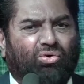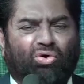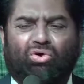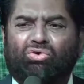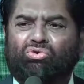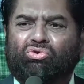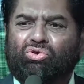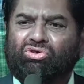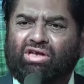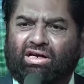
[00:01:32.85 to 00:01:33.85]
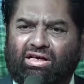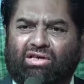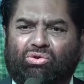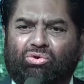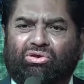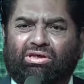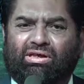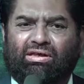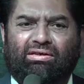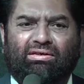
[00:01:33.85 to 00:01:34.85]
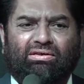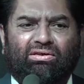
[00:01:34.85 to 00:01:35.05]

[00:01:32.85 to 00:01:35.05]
और जो शागिर्द होते हैं